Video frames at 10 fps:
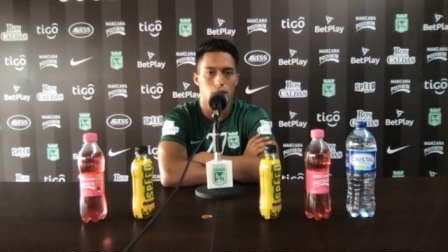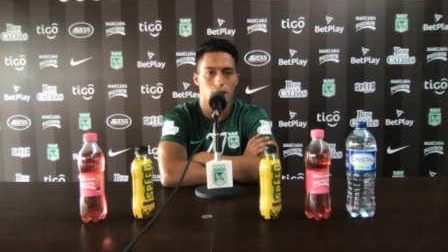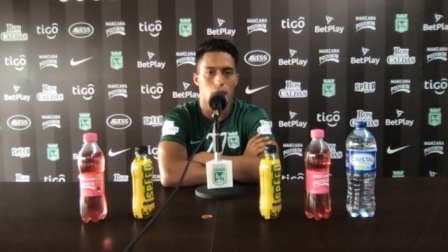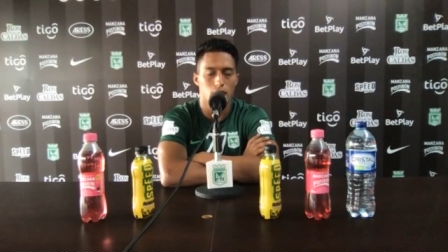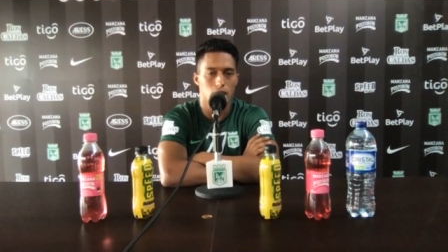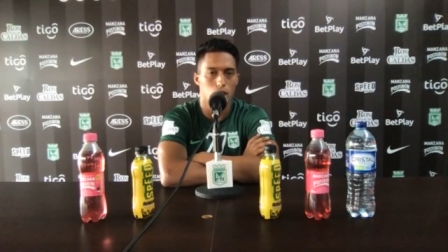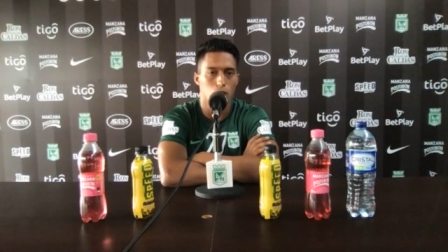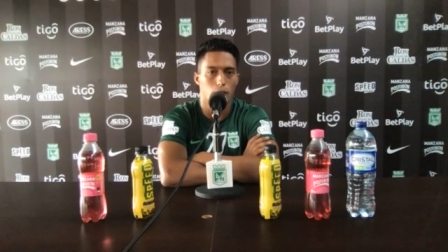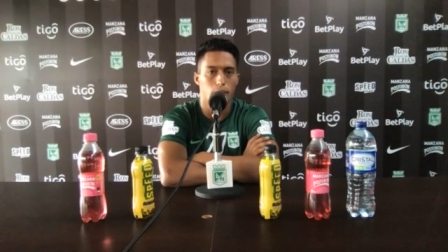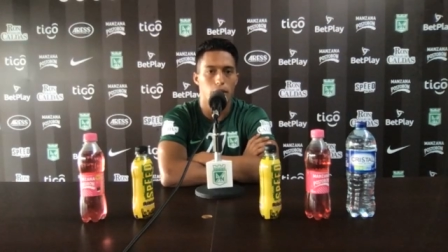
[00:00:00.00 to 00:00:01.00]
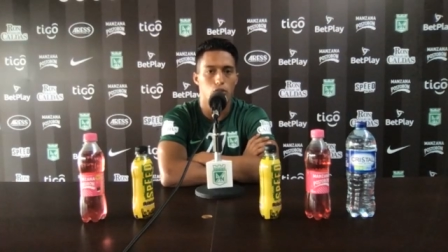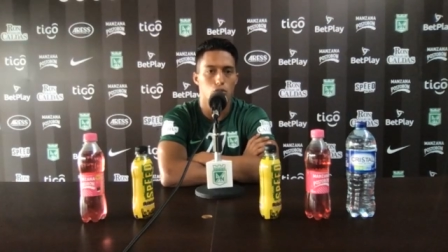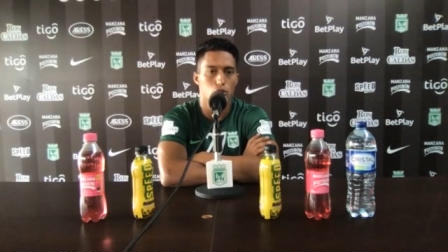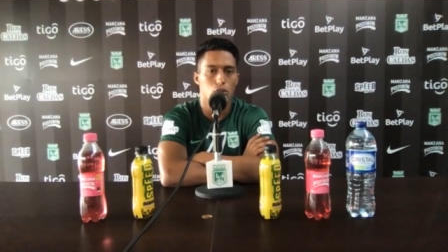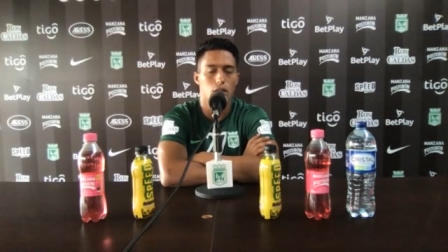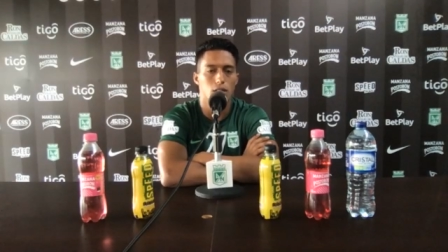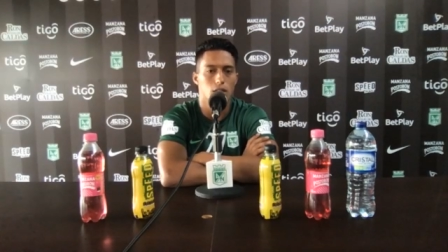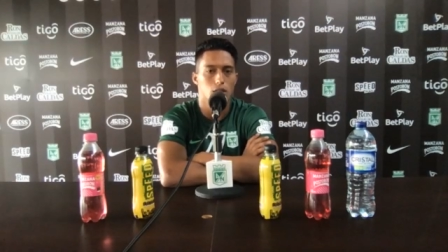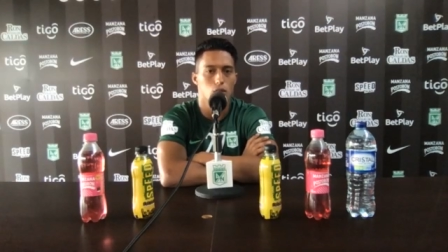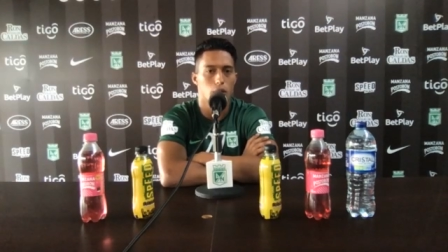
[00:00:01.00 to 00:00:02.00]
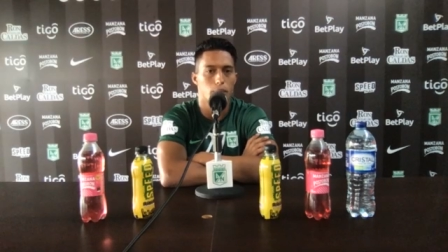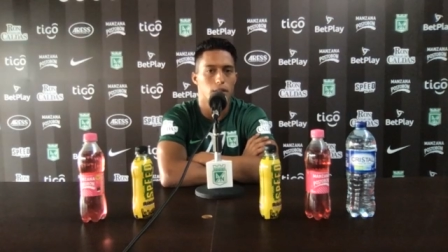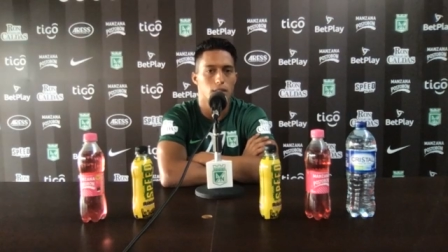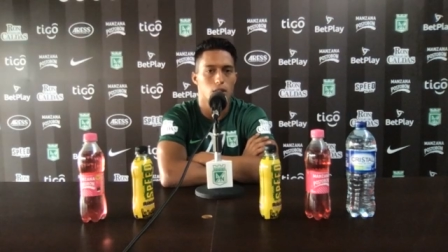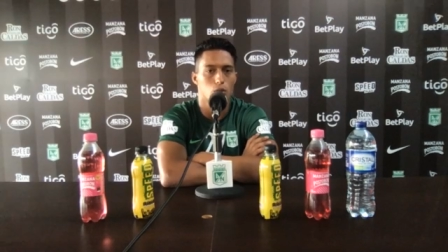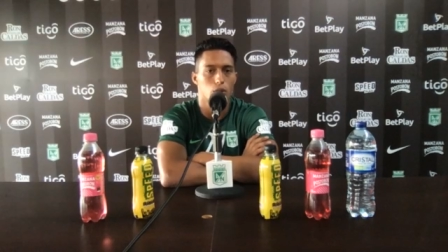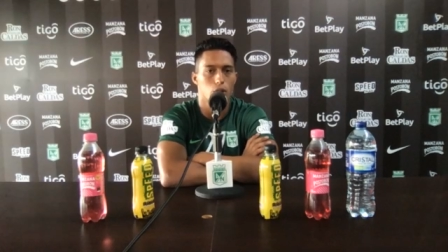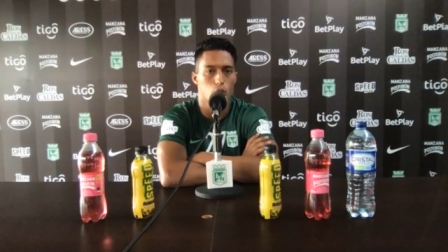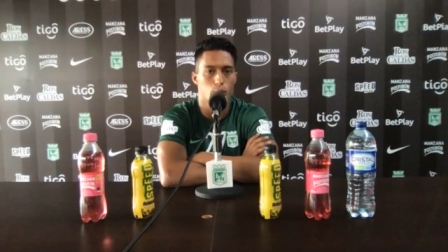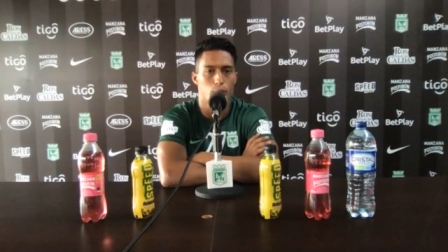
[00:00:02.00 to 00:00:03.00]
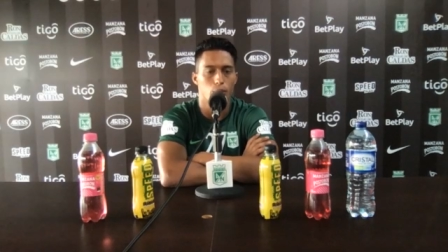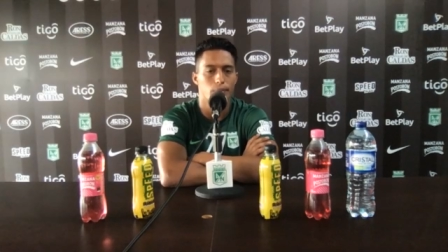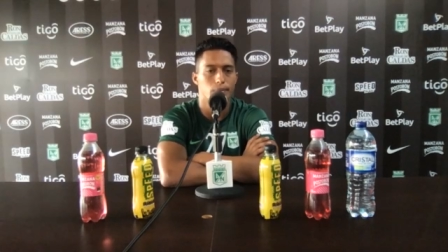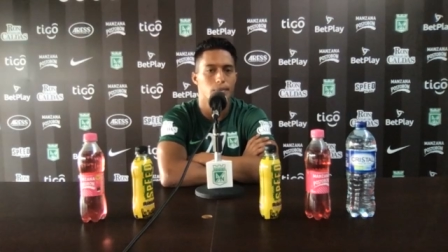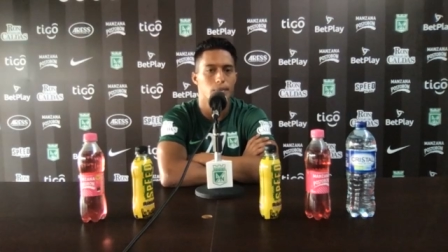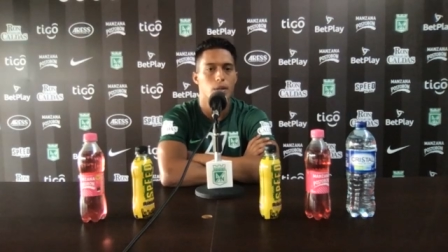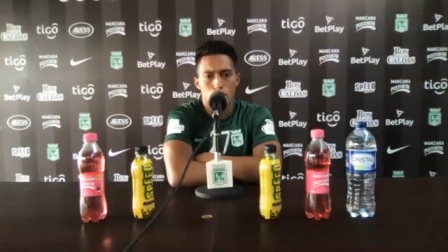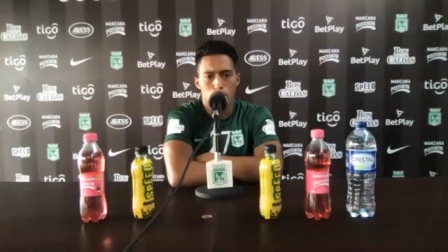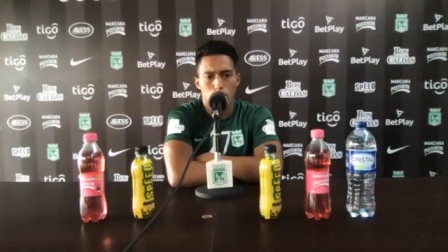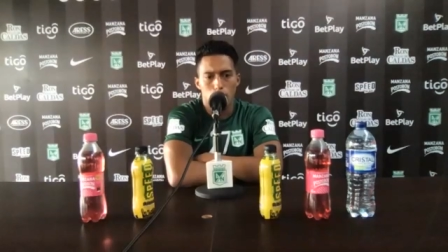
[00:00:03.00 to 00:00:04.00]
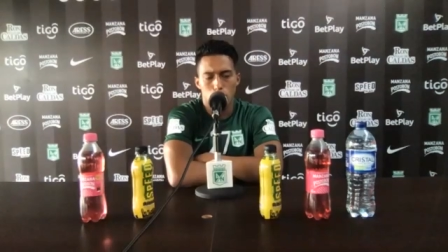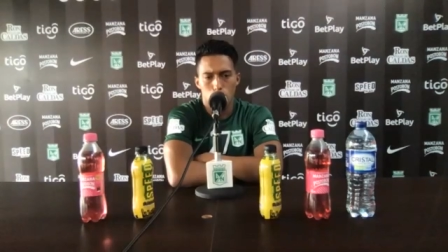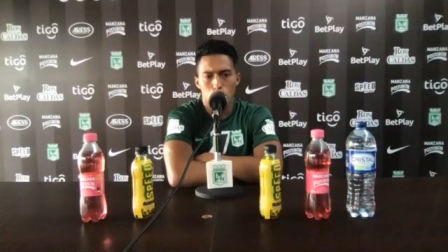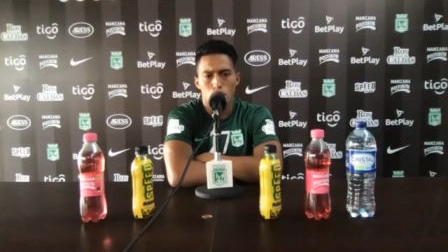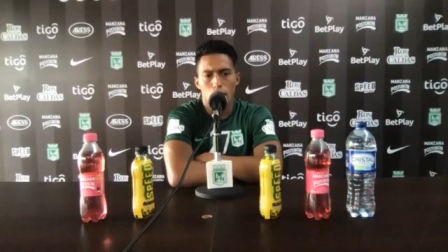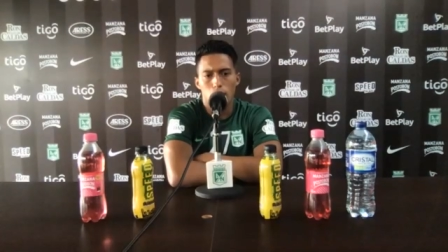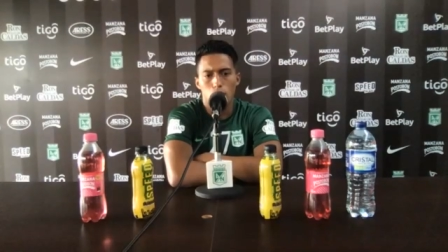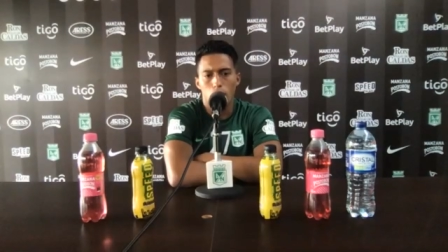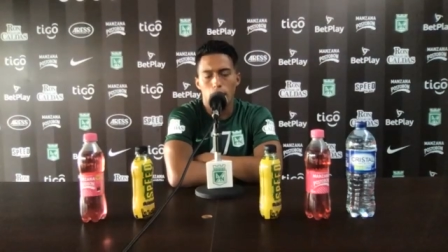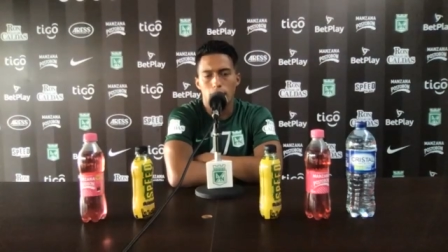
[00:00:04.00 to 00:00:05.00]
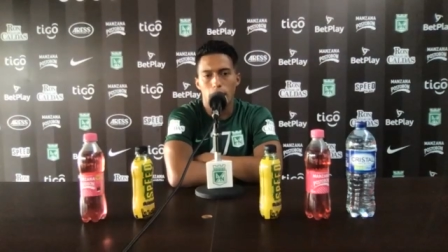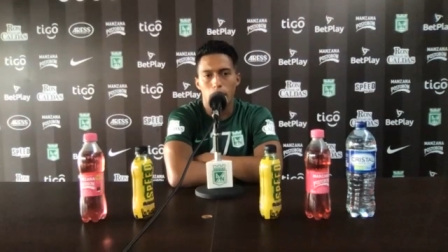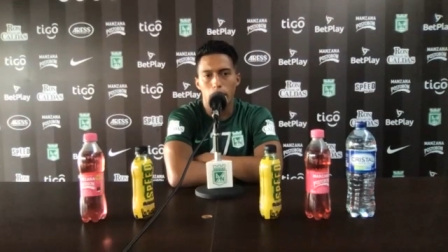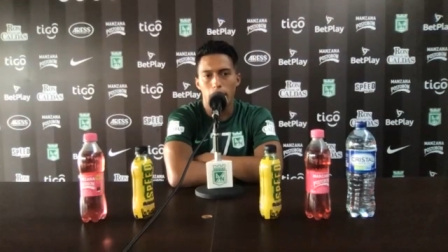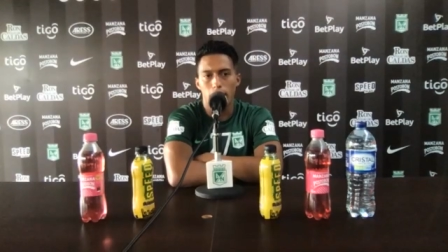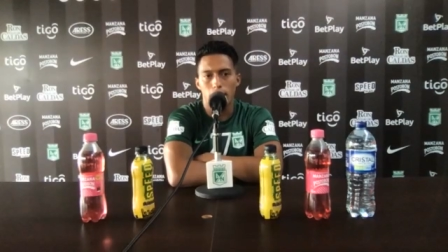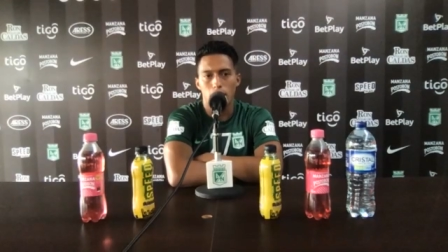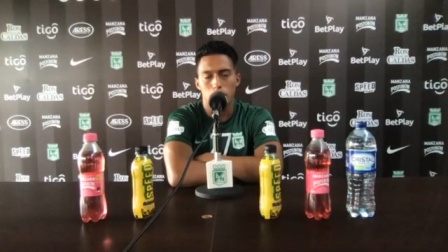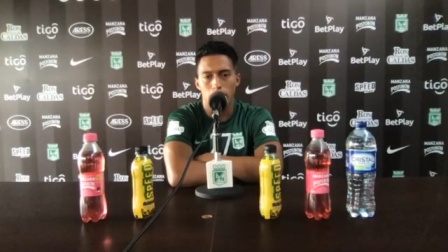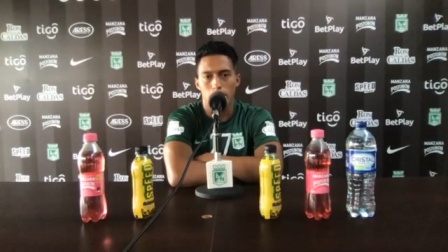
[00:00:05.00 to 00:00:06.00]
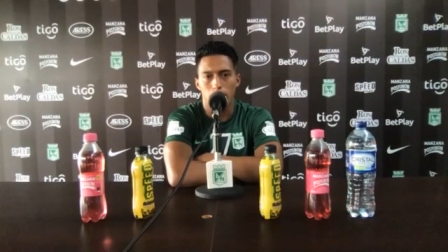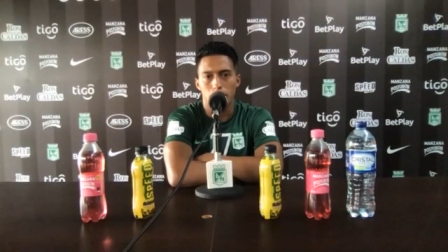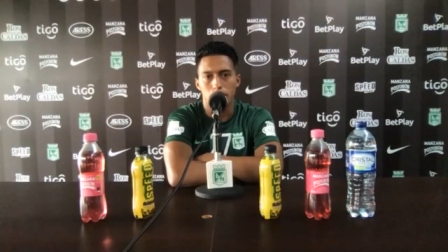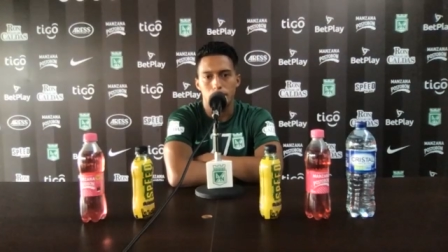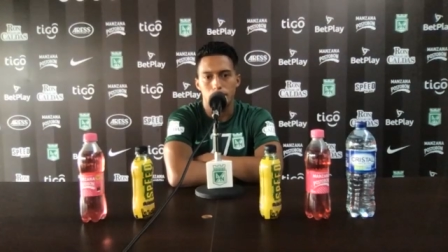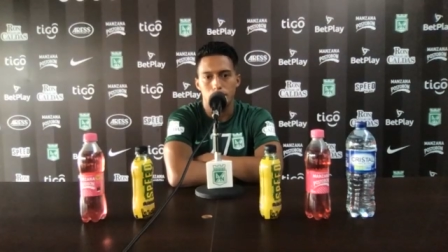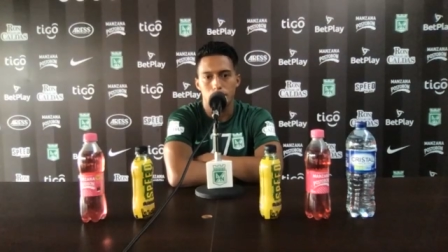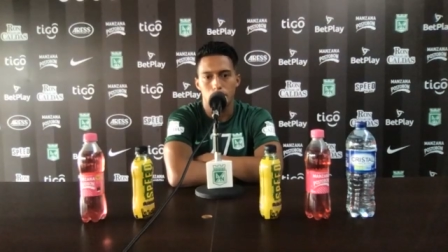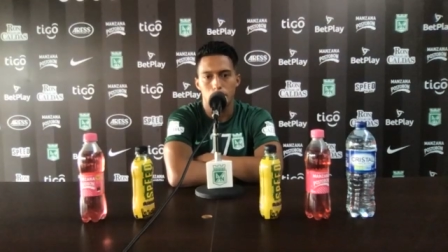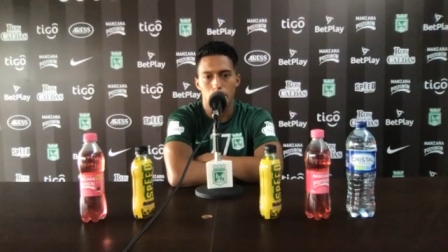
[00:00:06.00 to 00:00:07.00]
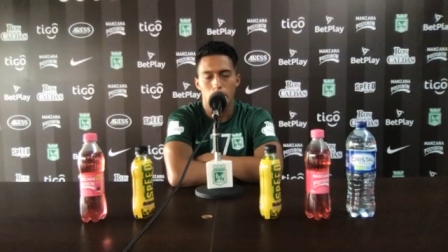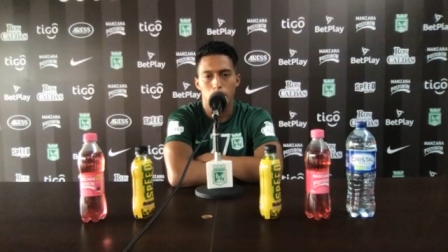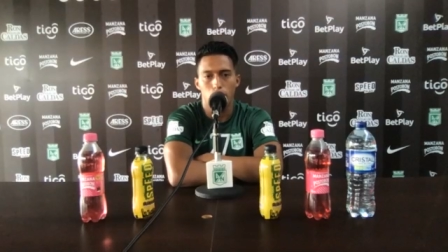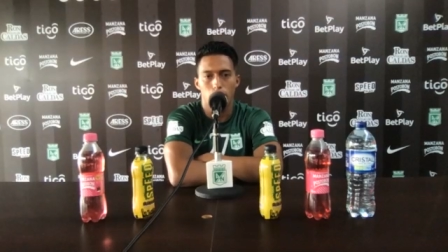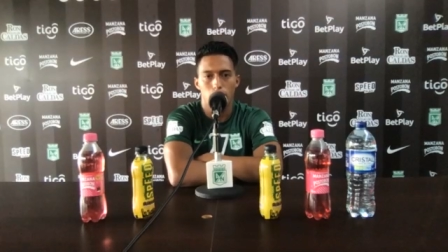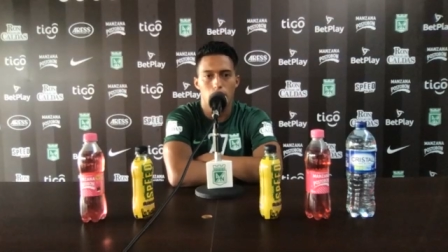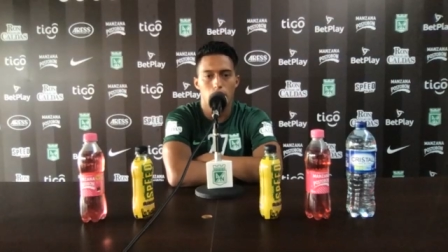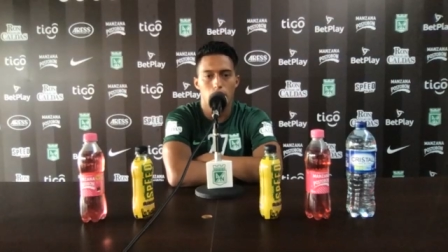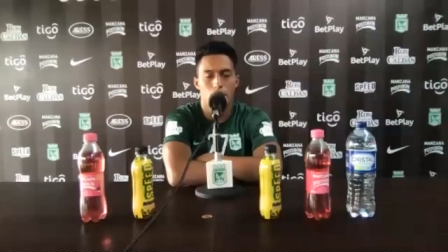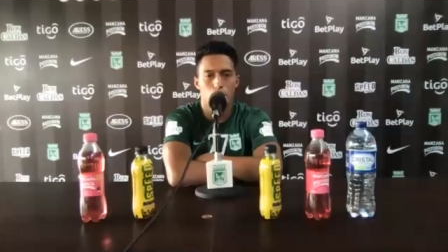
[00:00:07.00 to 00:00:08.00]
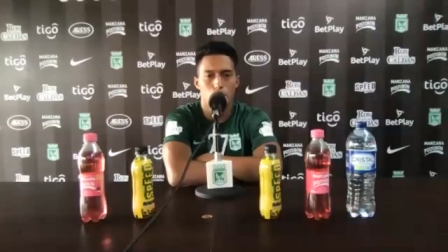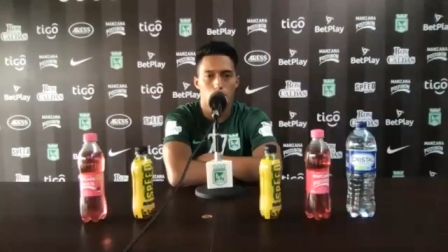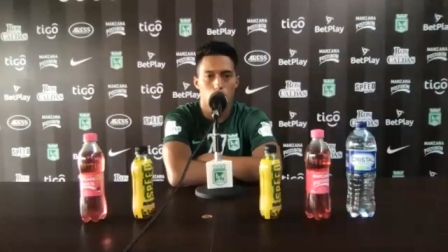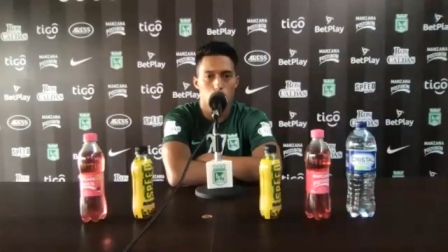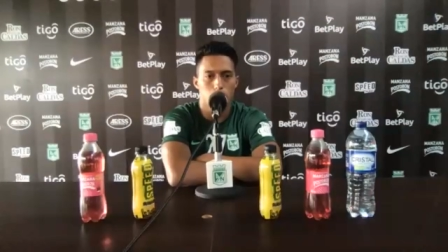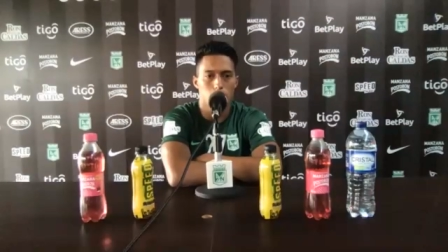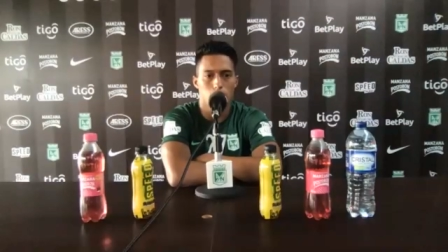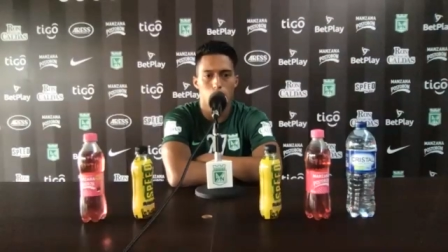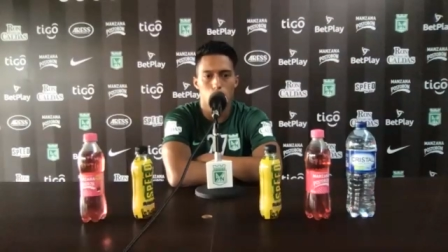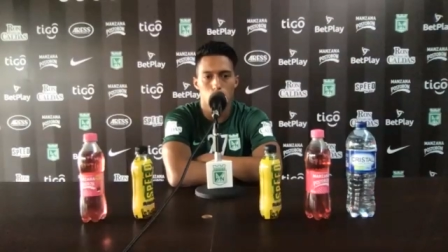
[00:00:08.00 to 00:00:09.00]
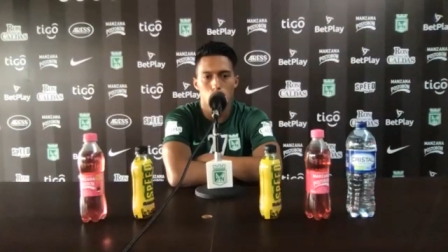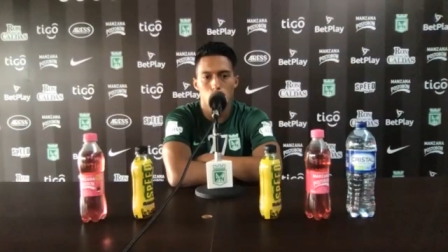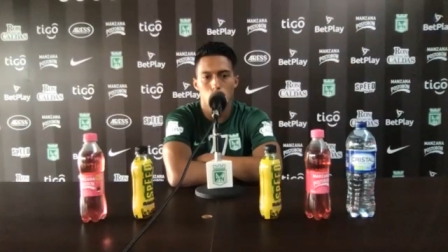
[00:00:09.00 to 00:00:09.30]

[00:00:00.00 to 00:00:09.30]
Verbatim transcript: Así es lo que pienso yo y así es lo que piensa todo el grupo. A nosotros nos dan todas las herramientas para, para poder salir a buscar los partidos,